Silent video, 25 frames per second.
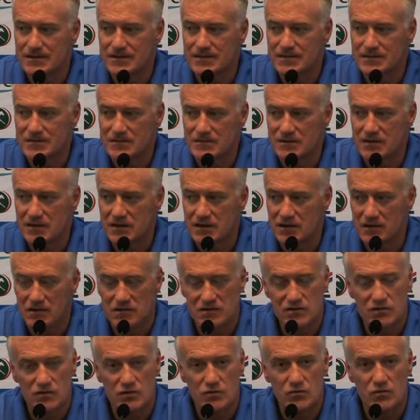ces
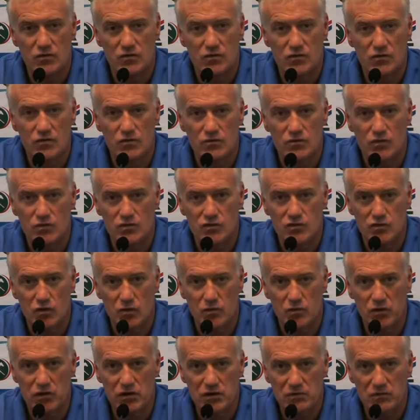déclarations m'ont
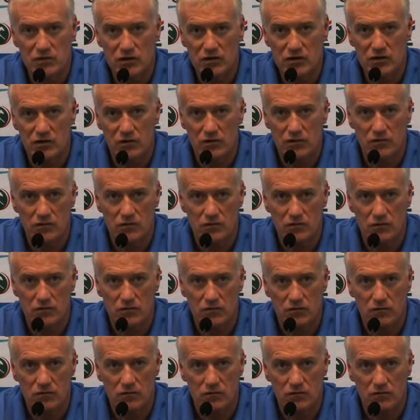surpris. Maintenant,
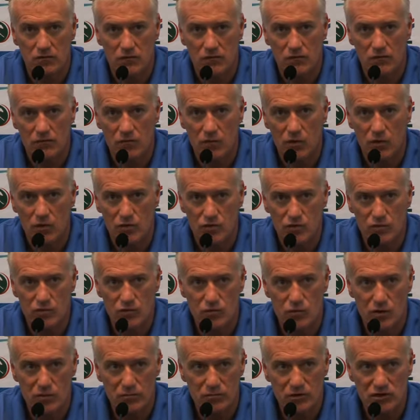Bon,
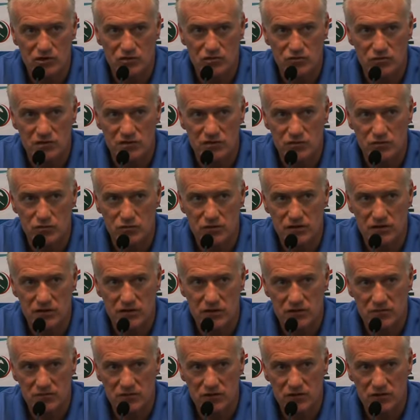Hugo n'a pas joué ce
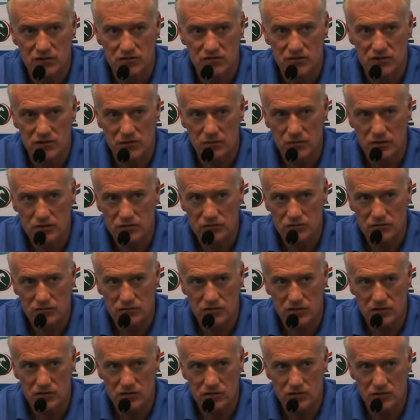week-end, bien évidemment,
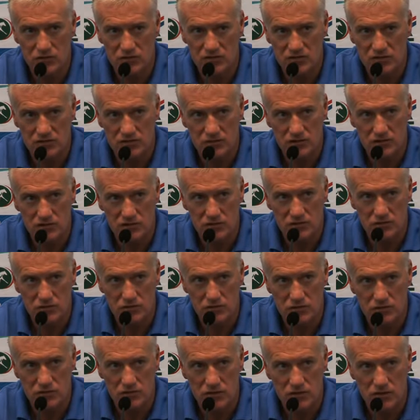donc il est concentré
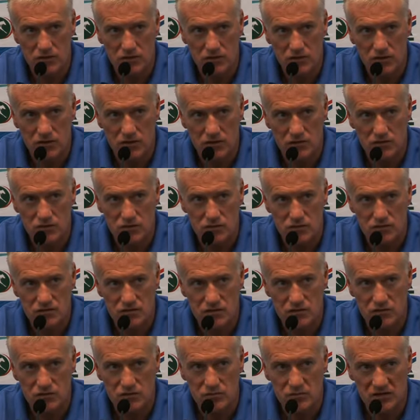sur, sur
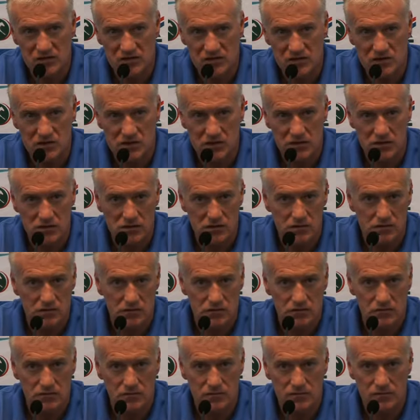ces deux matchs-là.
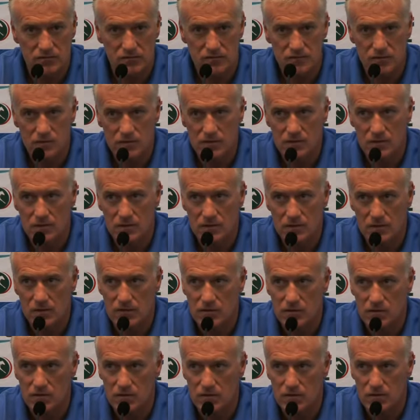Euh,
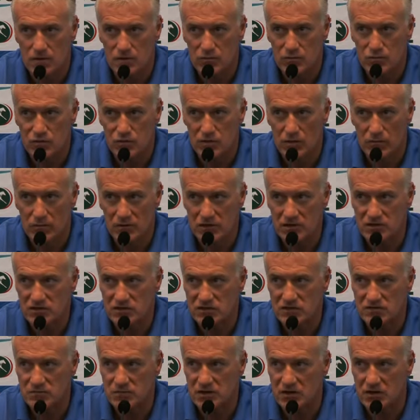et puis après,
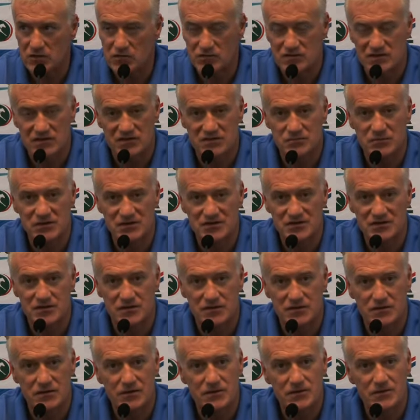j'espère que ça se
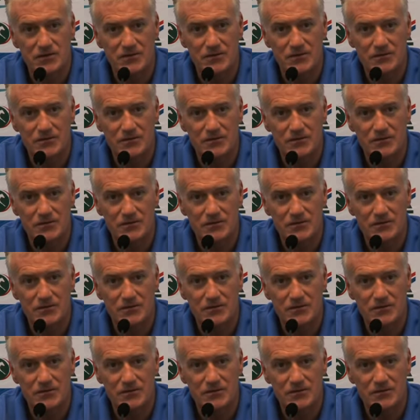passera